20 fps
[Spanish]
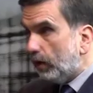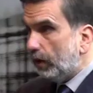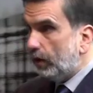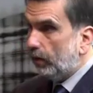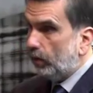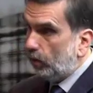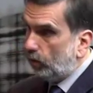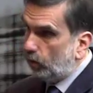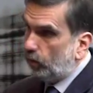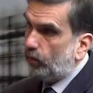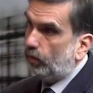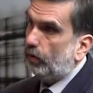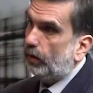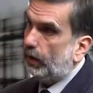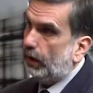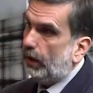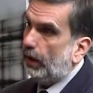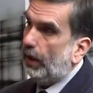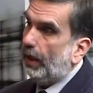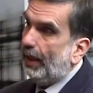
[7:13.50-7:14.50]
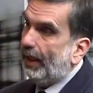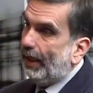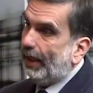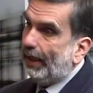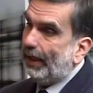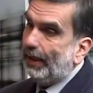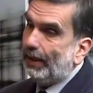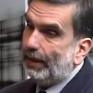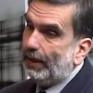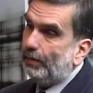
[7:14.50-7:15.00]
del trozo que
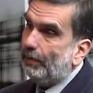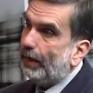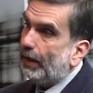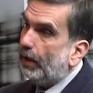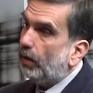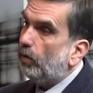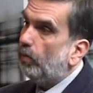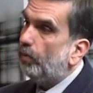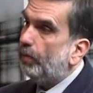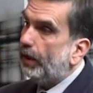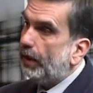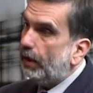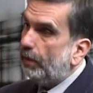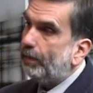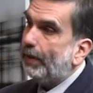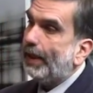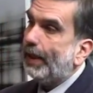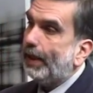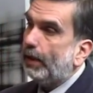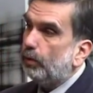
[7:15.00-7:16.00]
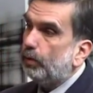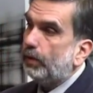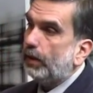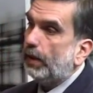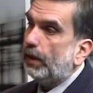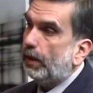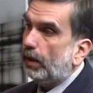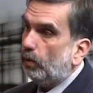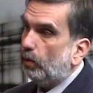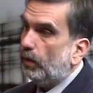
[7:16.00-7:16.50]
él estima que conviene para
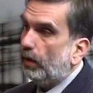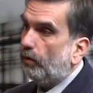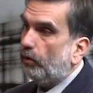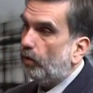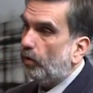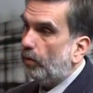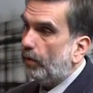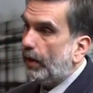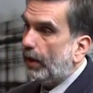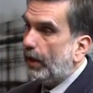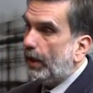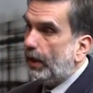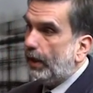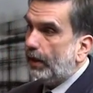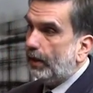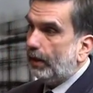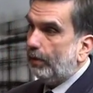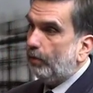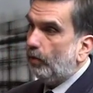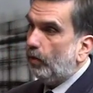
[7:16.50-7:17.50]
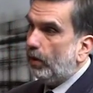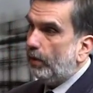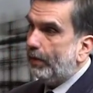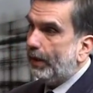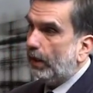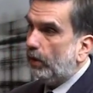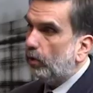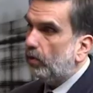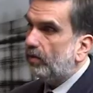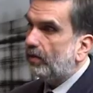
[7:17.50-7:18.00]
causar de alguna forma esta
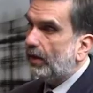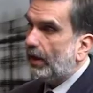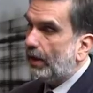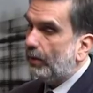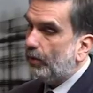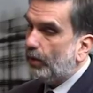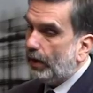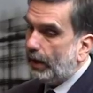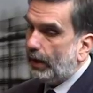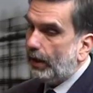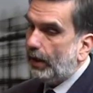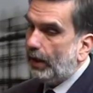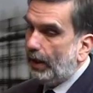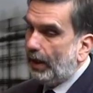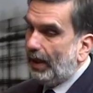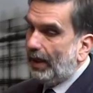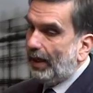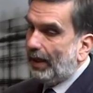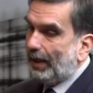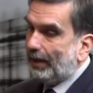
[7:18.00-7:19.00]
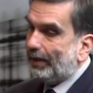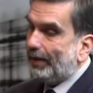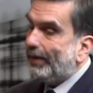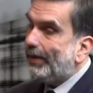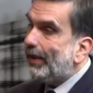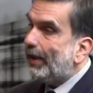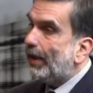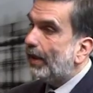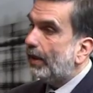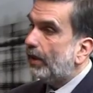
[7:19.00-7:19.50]
polémica. Y hoy sabemos que a través
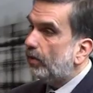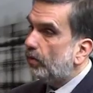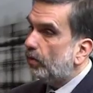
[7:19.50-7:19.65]
de las redes